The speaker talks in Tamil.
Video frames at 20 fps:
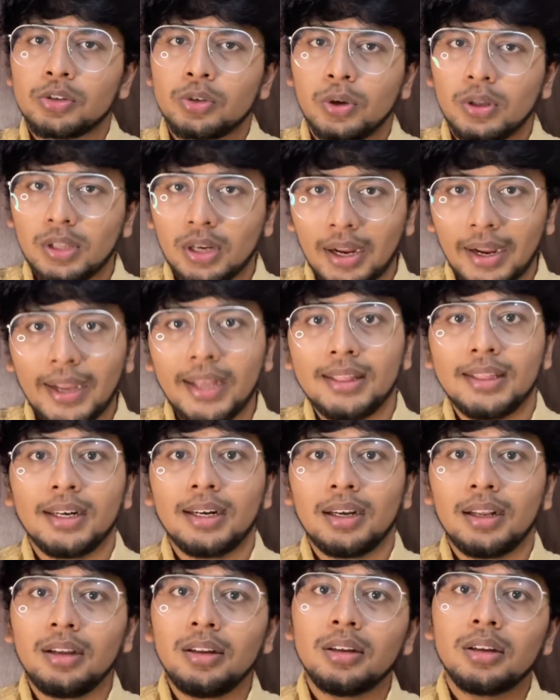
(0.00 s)
ஸோ அதை நான்
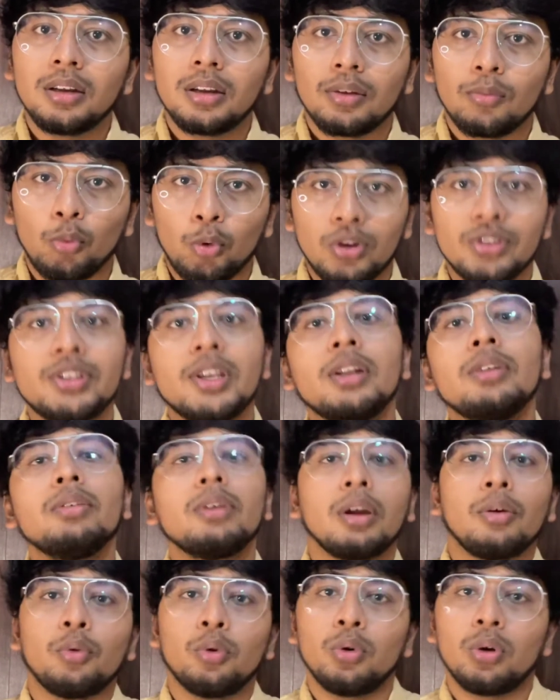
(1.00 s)
ஏற்றுக்கிட்டு முடிஞ்ச
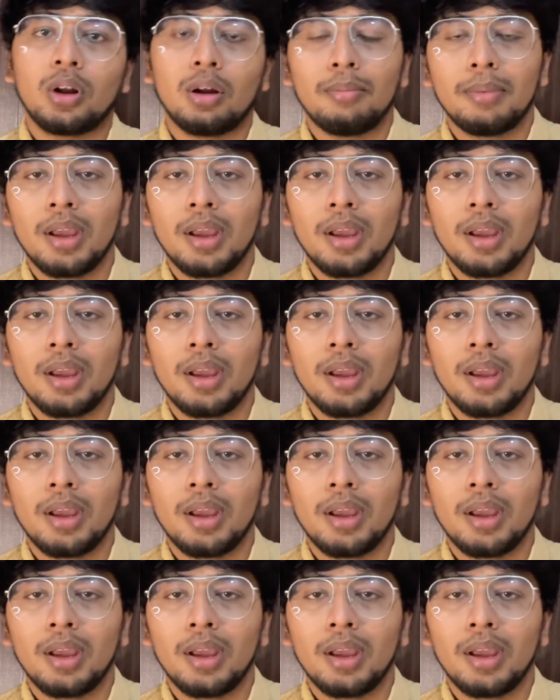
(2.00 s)
அளவுக்கு எவ்வளோ